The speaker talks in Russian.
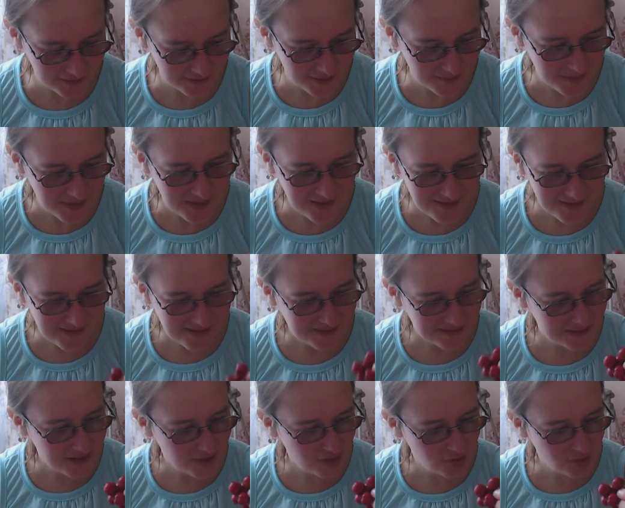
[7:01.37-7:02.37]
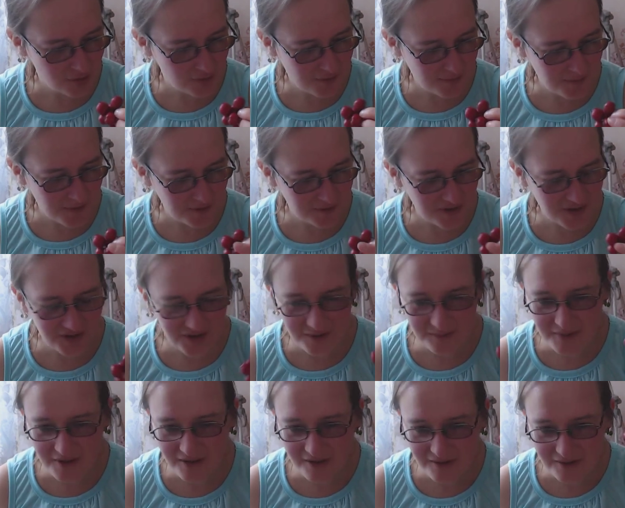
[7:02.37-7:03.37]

там. Так что он вполне себе